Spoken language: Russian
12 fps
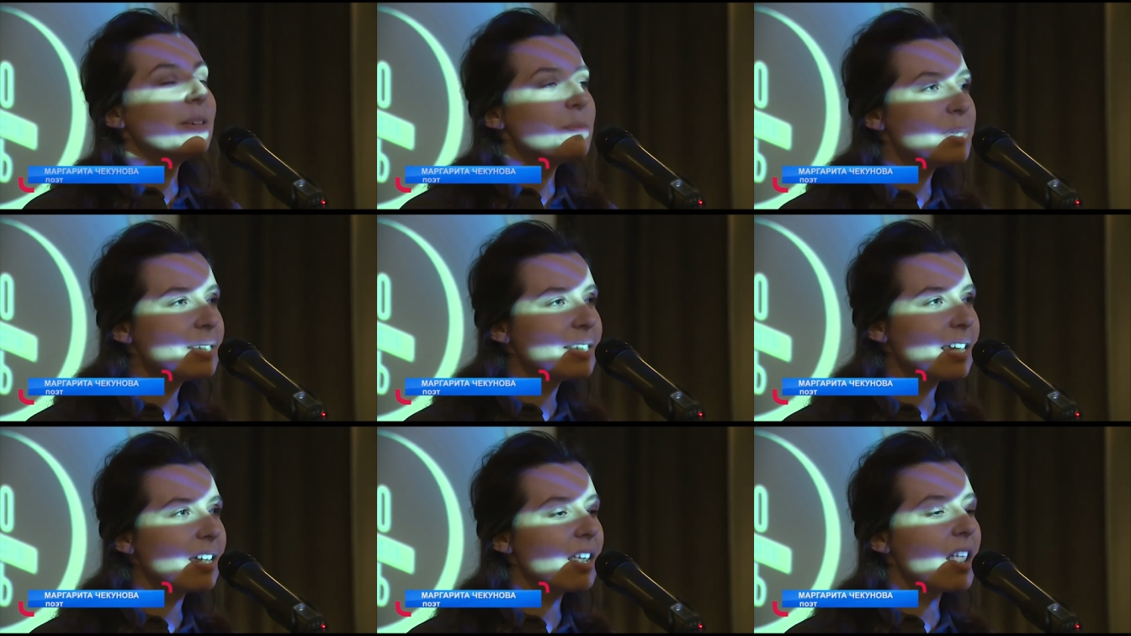
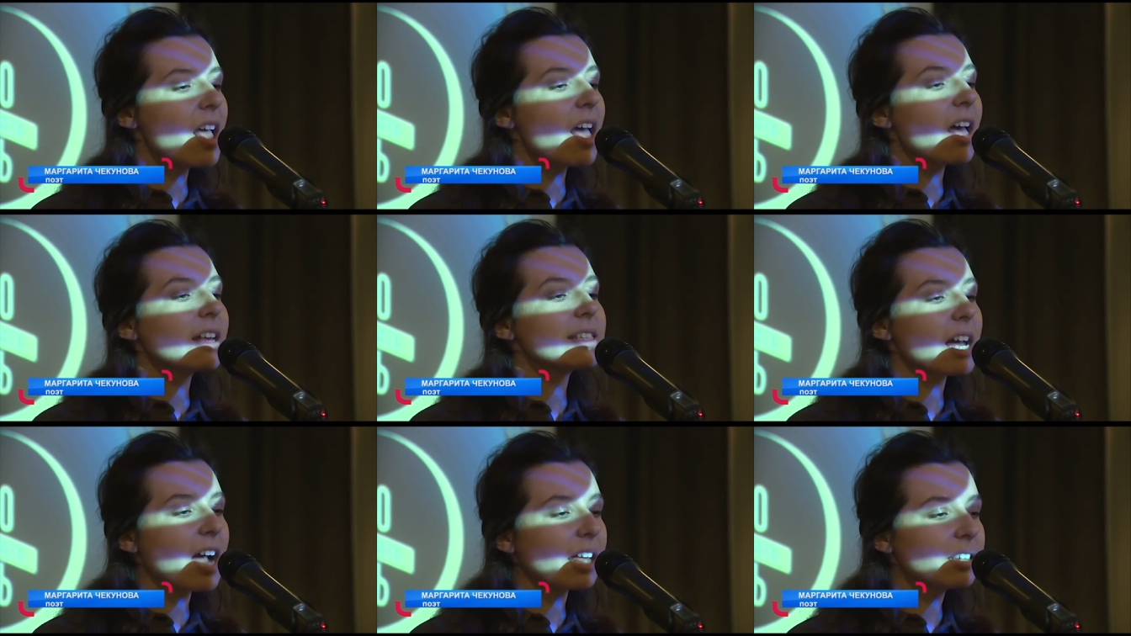Метель,
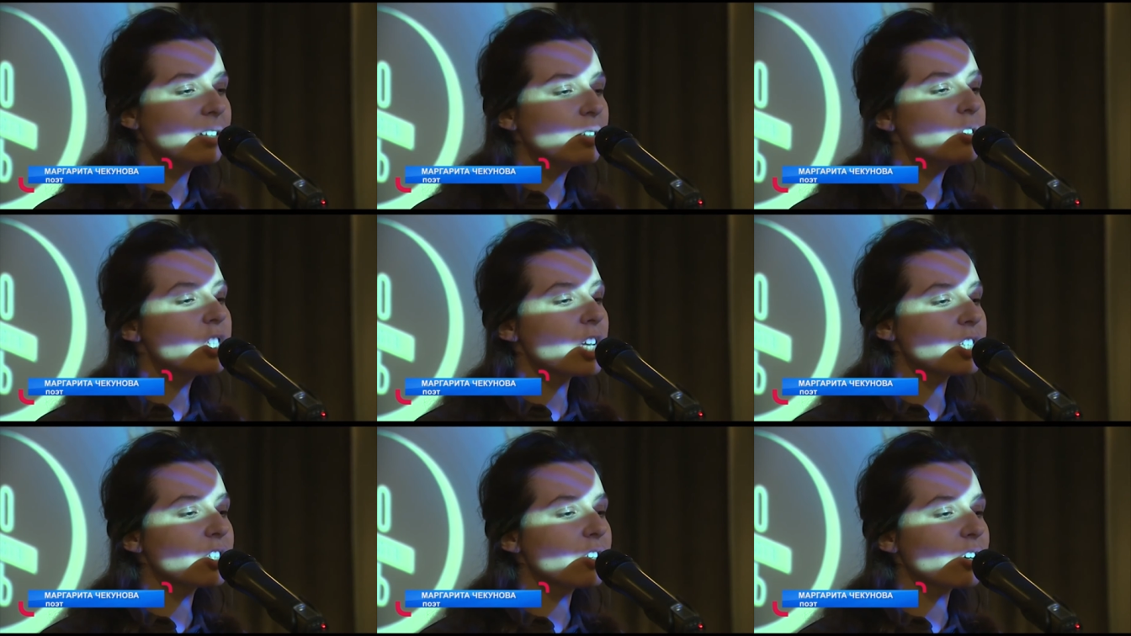закатный луч
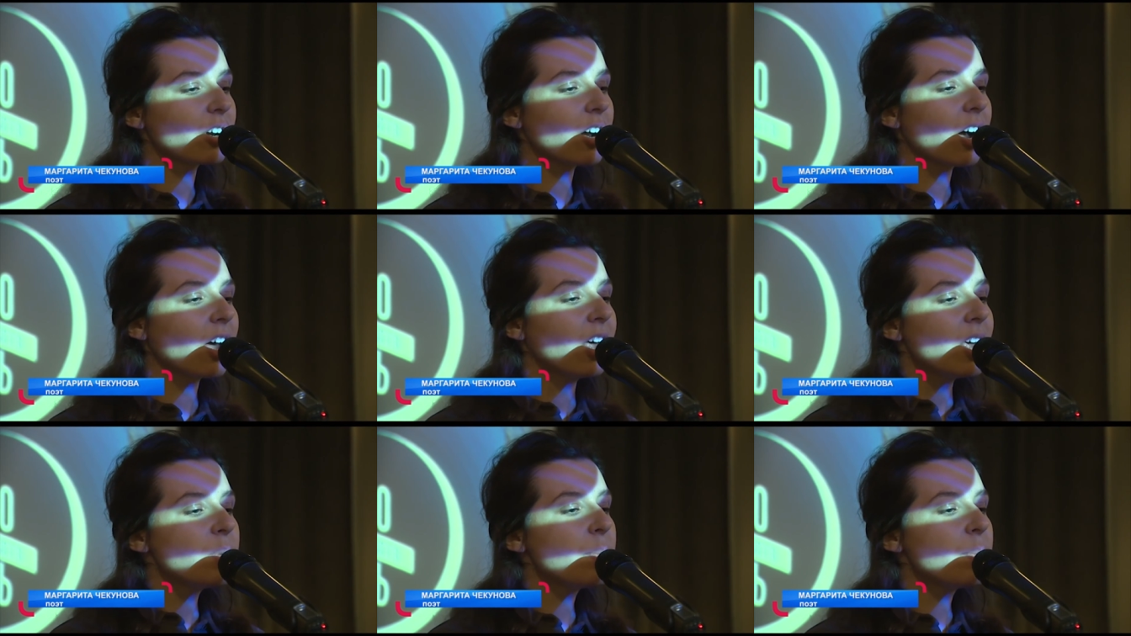на шторах,